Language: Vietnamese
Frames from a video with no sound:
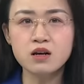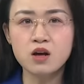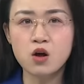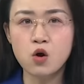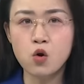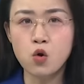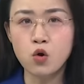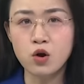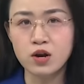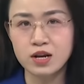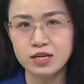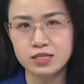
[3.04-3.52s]
trước
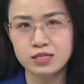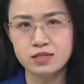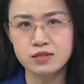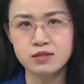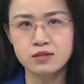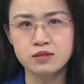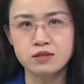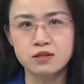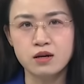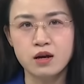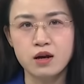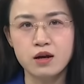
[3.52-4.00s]
cơ hội lịch
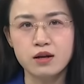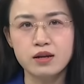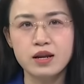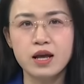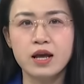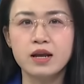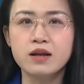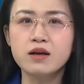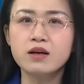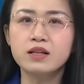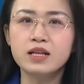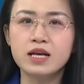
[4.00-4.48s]
sử
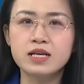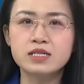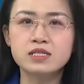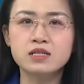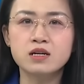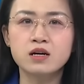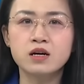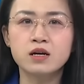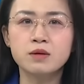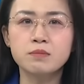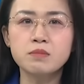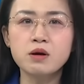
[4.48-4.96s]
để đưa thế
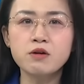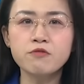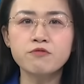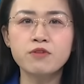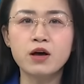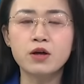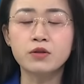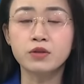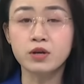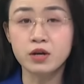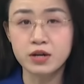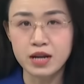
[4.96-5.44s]
giới
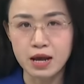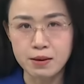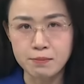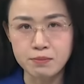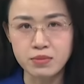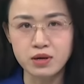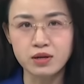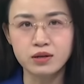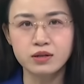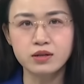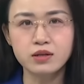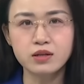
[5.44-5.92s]
bước vào thời
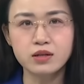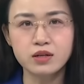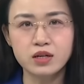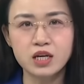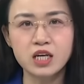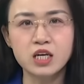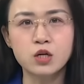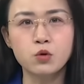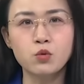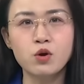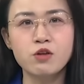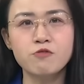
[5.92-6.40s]
đại mới,
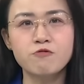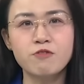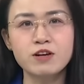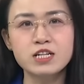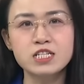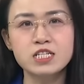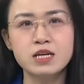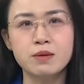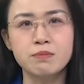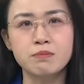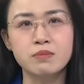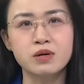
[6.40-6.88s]
kỷ nguyên
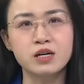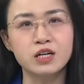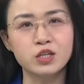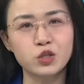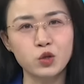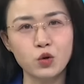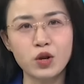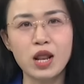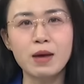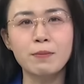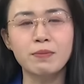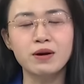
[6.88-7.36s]
phát triển
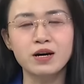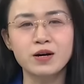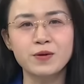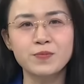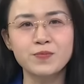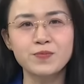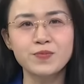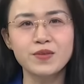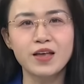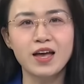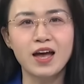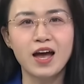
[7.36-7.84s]
mới tốt đẹp
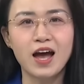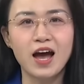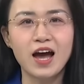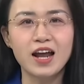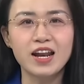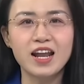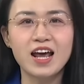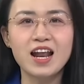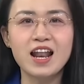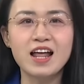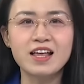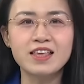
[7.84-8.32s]
hơn.
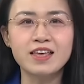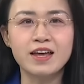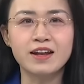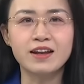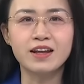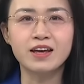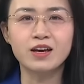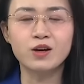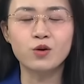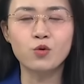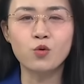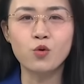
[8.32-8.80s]
Đây là
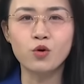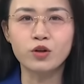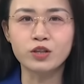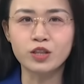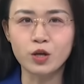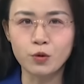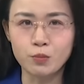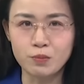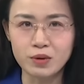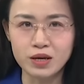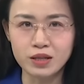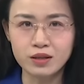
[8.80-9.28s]
nhận định
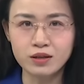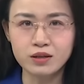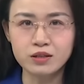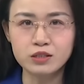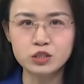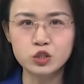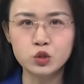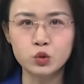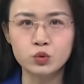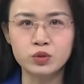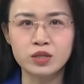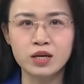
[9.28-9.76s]
của Tổng Bí
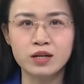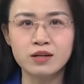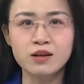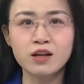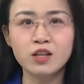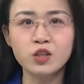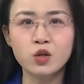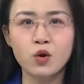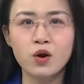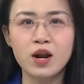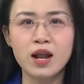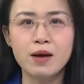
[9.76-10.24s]
thư Chủ tịch
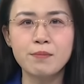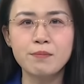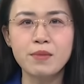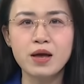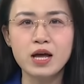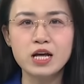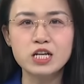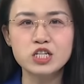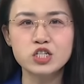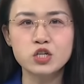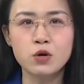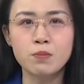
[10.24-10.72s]
nước Tô Lâm
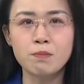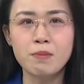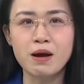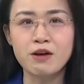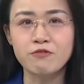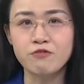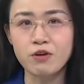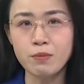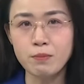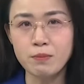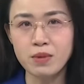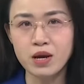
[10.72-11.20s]
trong
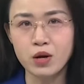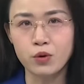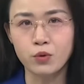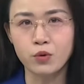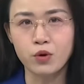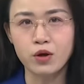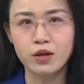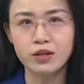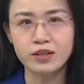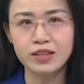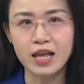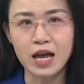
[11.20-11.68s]
bài phát
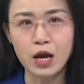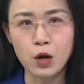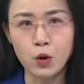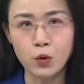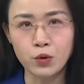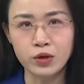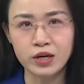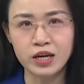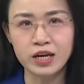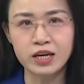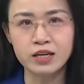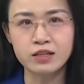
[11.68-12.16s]
biểu tại
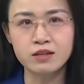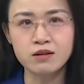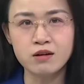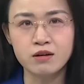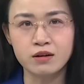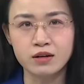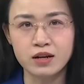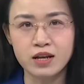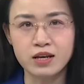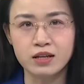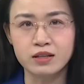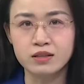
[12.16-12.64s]
Hội nghị
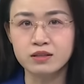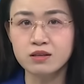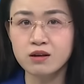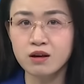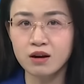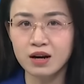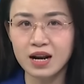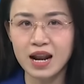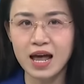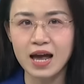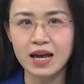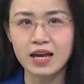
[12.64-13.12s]
Thượng đỉnh
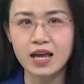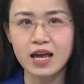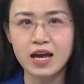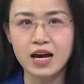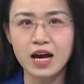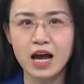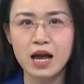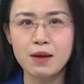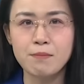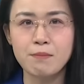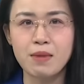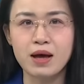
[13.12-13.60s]
Tương lai
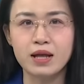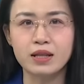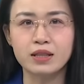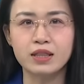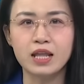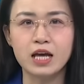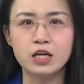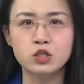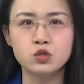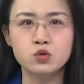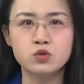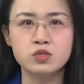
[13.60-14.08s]
khai mạc
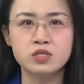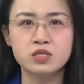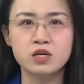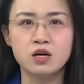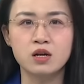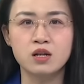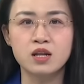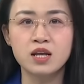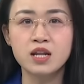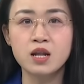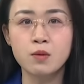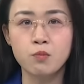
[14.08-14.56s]
tại trụ
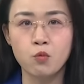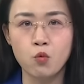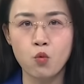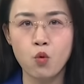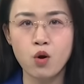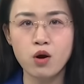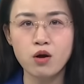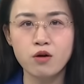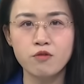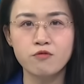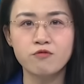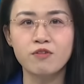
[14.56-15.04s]
sở Liên Hợp
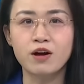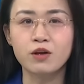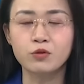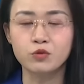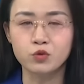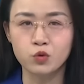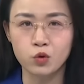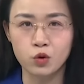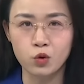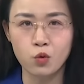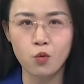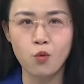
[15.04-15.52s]
Quốc
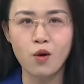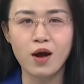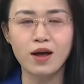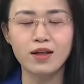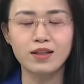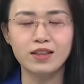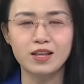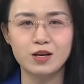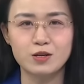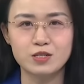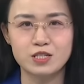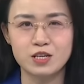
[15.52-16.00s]
vào tối
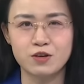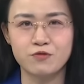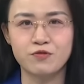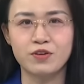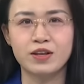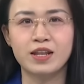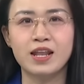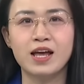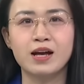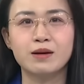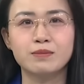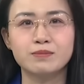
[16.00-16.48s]
qua theo giờ
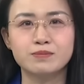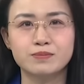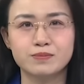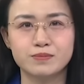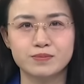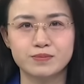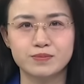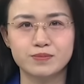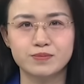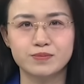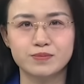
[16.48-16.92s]
Việt Nam.